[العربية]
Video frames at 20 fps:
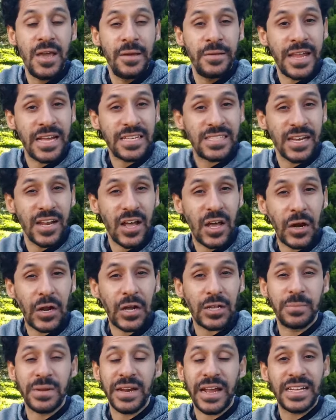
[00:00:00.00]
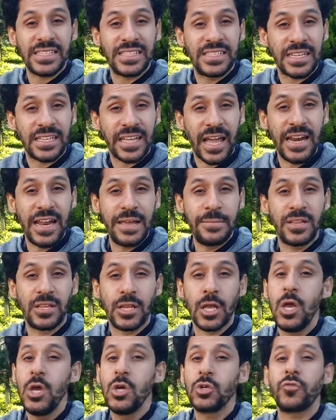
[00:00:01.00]
الناس اللي خرجت من غزه اتكلمت
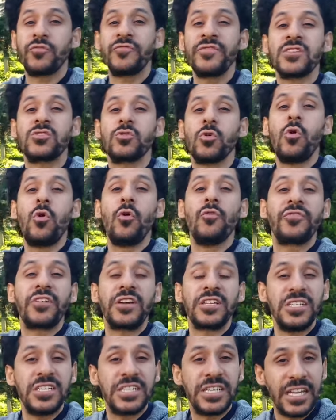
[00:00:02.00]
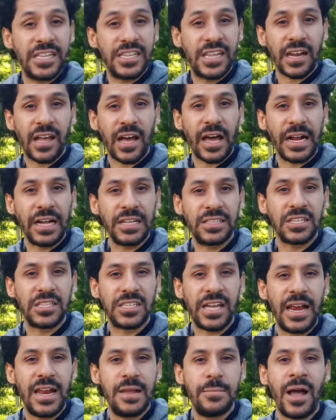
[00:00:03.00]
شفنا صحف كتير جدا خرجت
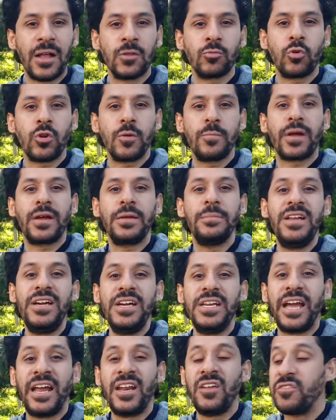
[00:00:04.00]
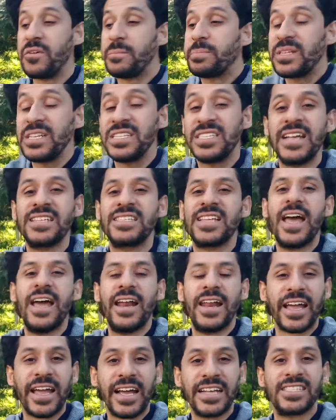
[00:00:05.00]
تتكلم عن دور ابراهيم العرجاني في ابتزاز
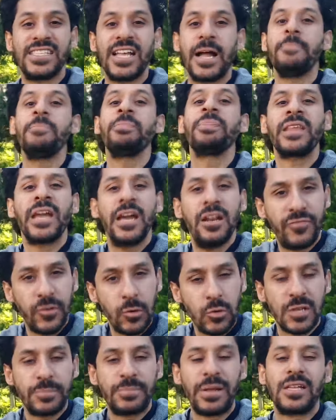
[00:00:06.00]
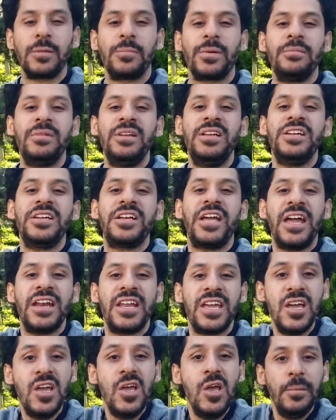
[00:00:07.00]
اهل غزه الفلوس بتاعت ابراهيم
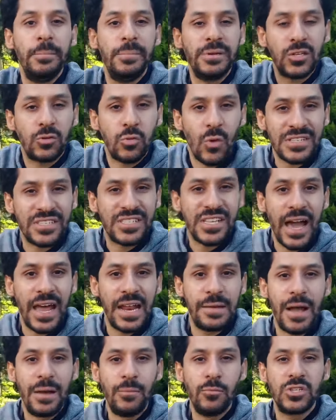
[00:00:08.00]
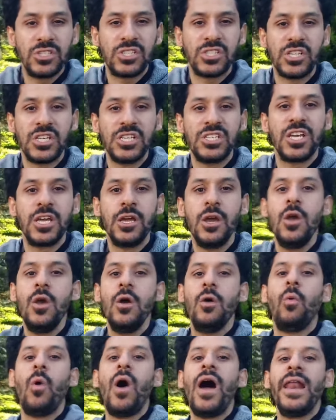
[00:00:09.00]
العرجاني بتتوزع على محمود السيسي
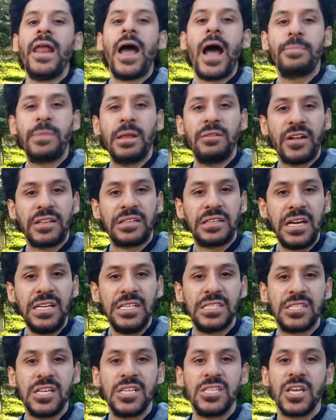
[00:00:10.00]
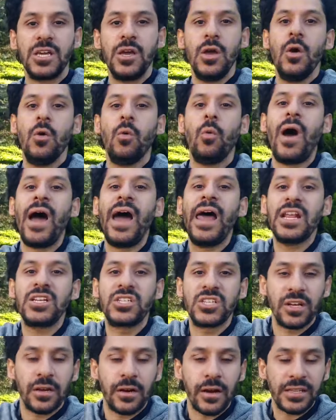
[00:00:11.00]
وعلى عبد الفتاح السيسي وعلى
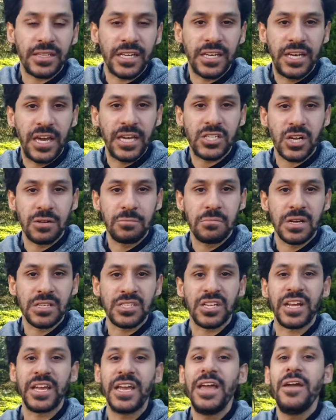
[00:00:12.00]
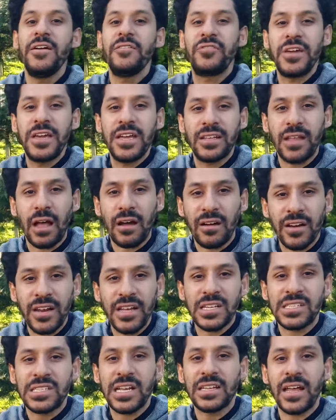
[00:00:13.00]
جنرالات الجيش المصري في
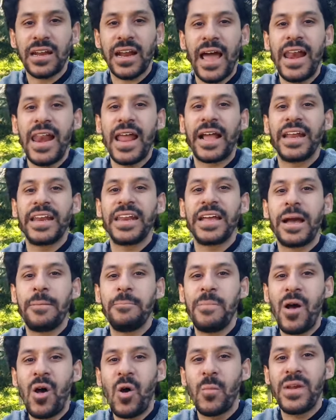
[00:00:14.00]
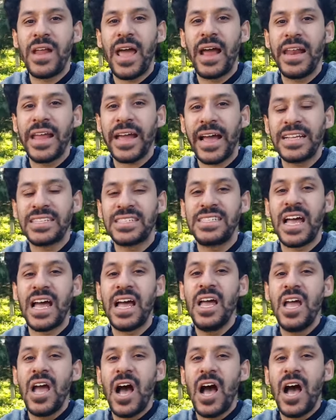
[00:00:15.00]
تقرير صدر قال لك ان جمعوا من اهل غزه